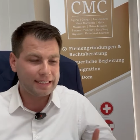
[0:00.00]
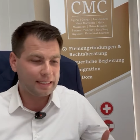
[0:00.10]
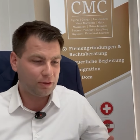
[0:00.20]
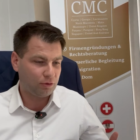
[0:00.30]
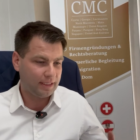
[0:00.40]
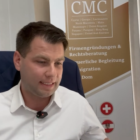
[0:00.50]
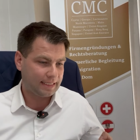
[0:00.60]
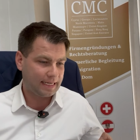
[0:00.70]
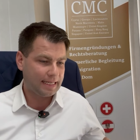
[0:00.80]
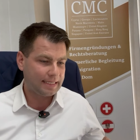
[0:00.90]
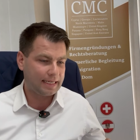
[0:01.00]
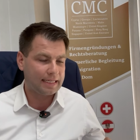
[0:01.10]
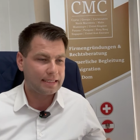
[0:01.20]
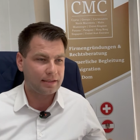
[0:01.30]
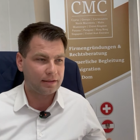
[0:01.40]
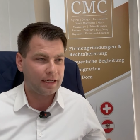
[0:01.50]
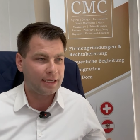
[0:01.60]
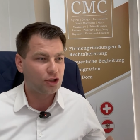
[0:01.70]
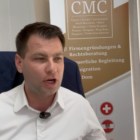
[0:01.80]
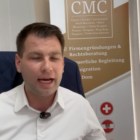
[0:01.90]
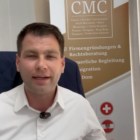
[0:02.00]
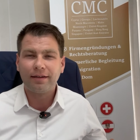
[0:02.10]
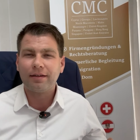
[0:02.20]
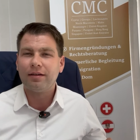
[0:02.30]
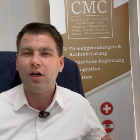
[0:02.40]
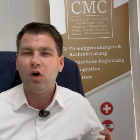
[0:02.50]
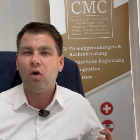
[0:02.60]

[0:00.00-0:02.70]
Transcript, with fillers: ist natürlich das ganz, ganz äh, Entscheidende,